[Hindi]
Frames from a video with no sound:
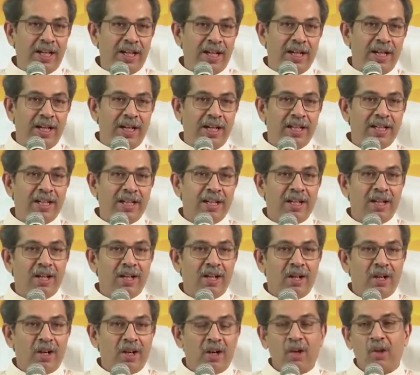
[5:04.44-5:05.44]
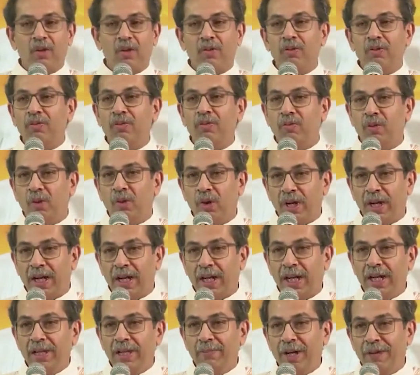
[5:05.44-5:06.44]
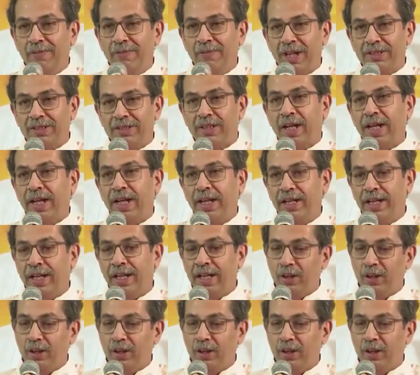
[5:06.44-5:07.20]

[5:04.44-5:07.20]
रहे और वो लड़ाई में व्यस्त रहेंगे